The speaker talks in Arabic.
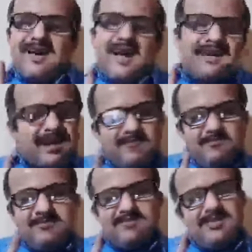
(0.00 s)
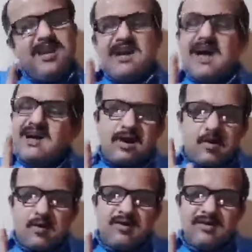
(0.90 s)
العرادة لله
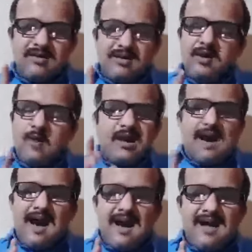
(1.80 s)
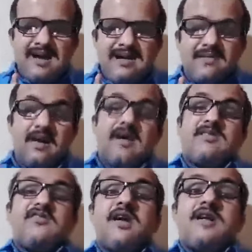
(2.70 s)
درك اي والله
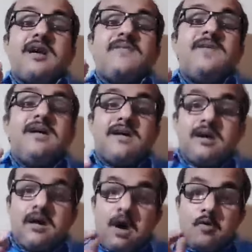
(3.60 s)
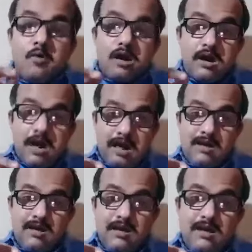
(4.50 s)
فقد صدق فيك القول
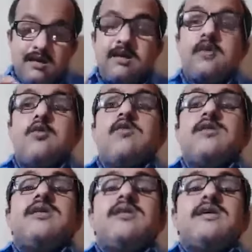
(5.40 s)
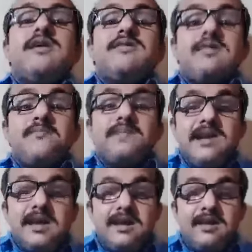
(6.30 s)
يد
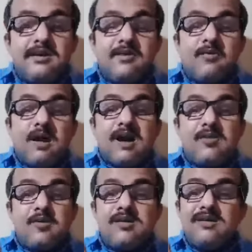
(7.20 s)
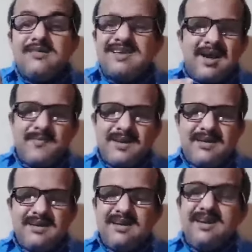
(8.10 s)
تبني ويد تحمي
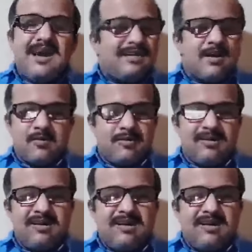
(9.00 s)
لله درك